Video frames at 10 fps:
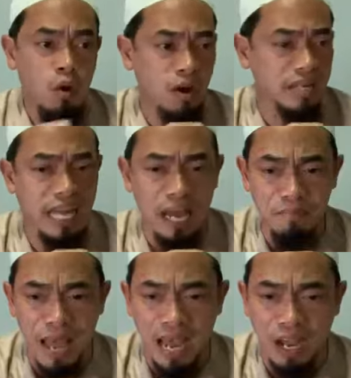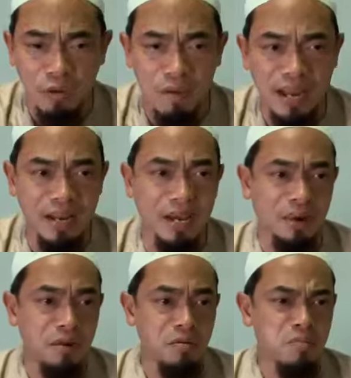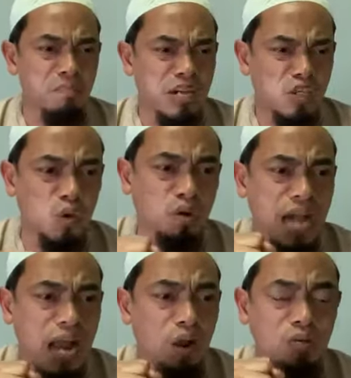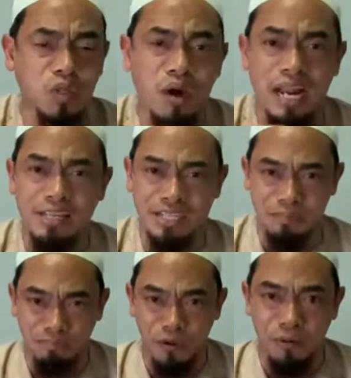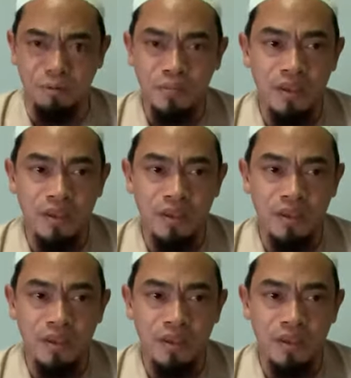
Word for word: คนกำลังแบกเขาไปเนี่ยไปสู่การลงโทษอันเจ็บปวด